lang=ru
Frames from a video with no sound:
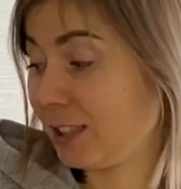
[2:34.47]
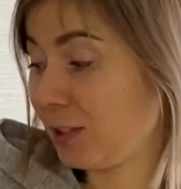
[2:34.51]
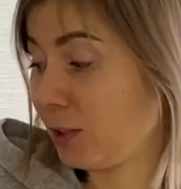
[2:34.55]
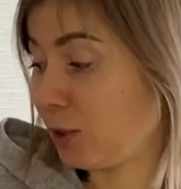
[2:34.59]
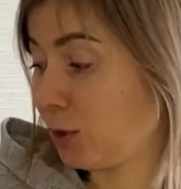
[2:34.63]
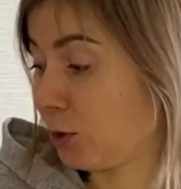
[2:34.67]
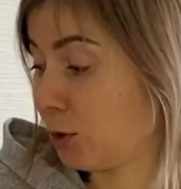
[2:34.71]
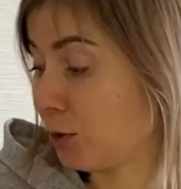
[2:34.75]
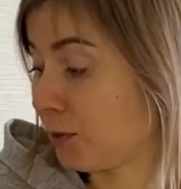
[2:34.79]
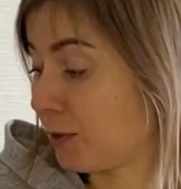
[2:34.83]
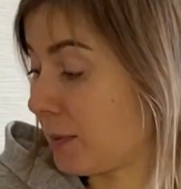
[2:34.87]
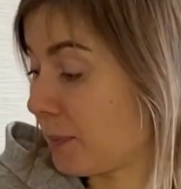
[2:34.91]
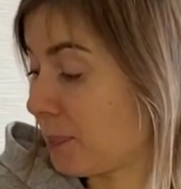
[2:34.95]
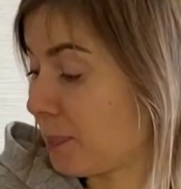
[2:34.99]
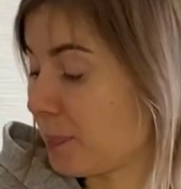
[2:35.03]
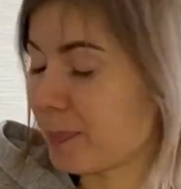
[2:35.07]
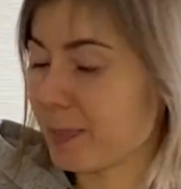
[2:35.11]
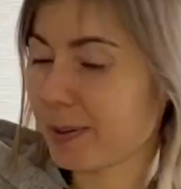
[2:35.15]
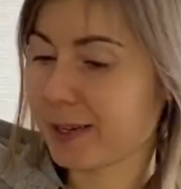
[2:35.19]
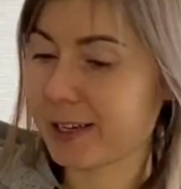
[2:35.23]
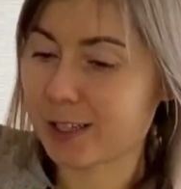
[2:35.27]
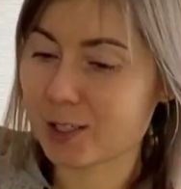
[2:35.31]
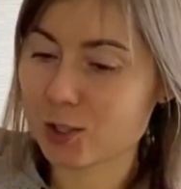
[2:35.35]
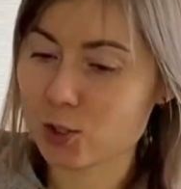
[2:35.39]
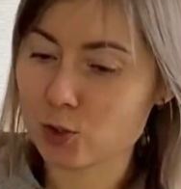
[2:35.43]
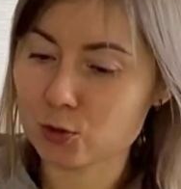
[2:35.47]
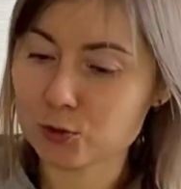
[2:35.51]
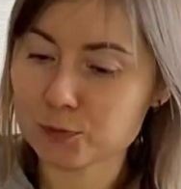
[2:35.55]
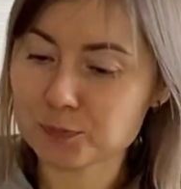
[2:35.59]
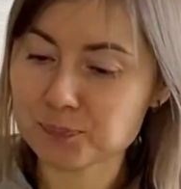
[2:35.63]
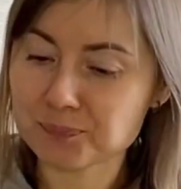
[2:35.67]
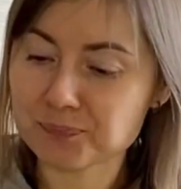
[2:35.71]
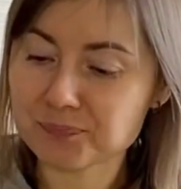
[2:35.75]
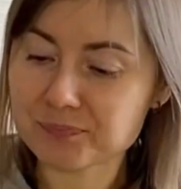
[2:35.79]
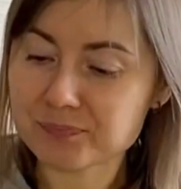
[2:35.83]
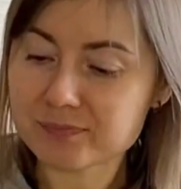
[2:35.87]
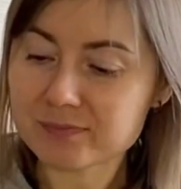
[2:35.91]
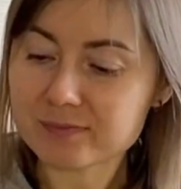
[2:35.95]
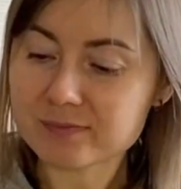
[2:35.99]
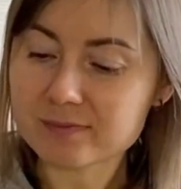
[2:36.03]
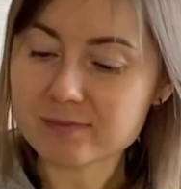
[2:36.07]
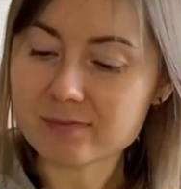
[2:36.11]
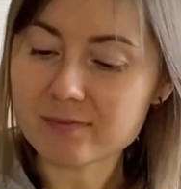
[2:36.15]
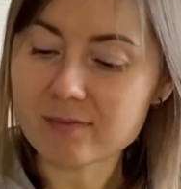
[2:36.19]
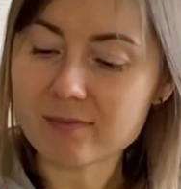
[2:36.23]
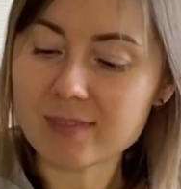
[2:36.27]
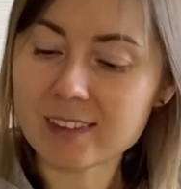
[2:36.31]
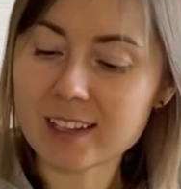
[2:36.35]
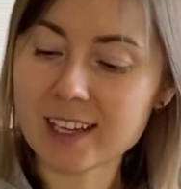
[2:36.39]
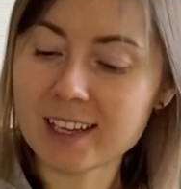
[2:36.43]
еще вам покажу
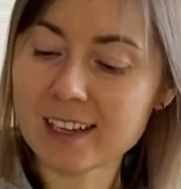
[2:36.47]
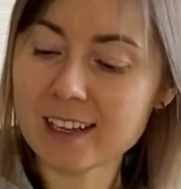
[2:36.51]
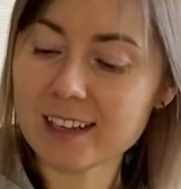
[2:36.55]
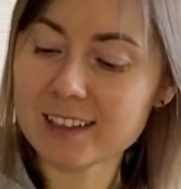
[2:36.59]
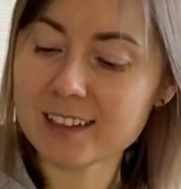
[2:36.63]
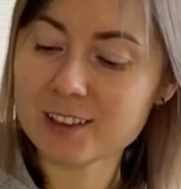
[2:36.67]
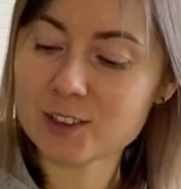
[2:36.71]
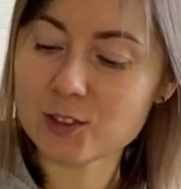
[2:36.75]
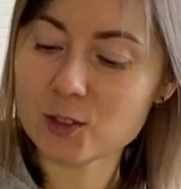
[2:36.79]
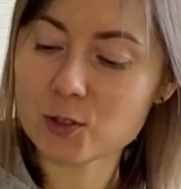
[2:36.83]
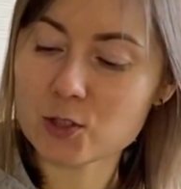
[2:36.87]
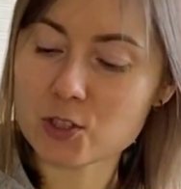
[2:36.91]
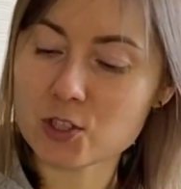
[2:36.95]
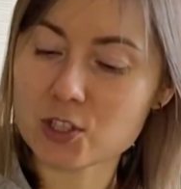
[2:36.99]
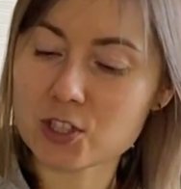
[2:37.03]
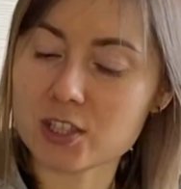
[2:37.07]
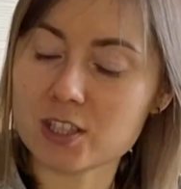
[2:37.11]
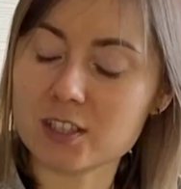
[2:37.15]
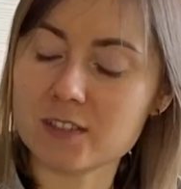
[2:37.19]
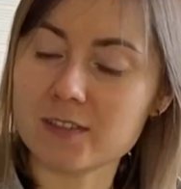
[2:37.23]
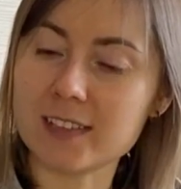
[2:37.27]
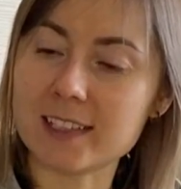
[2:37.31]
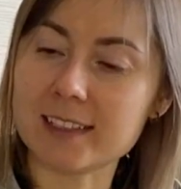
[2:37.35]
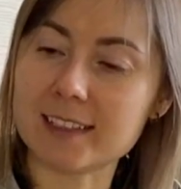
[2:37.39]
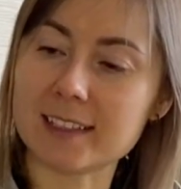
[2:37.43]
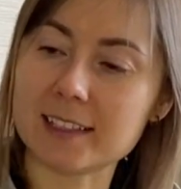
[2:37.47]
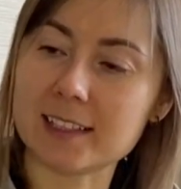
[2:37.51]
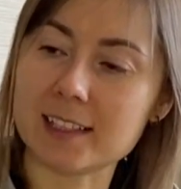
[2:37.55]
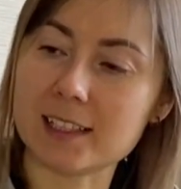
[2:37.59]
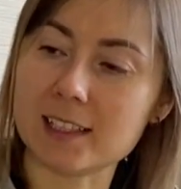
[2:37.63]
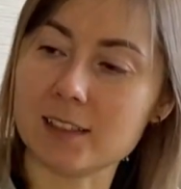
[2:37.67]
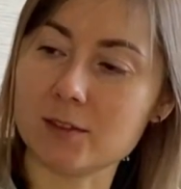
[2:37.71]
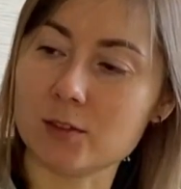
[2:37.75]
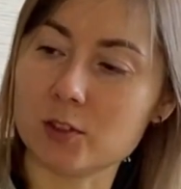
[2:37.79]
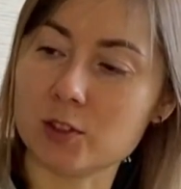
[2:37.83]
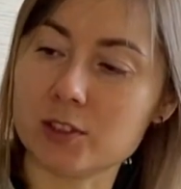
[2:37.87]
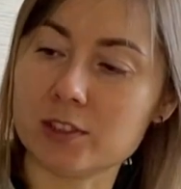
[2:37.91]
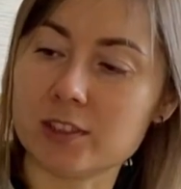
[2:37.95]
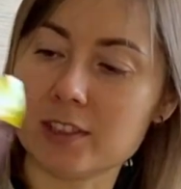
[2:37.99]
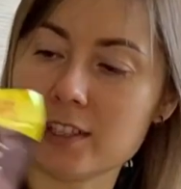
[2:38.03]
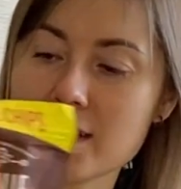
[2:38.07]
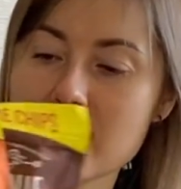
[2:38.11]
а, тоже две такие вот...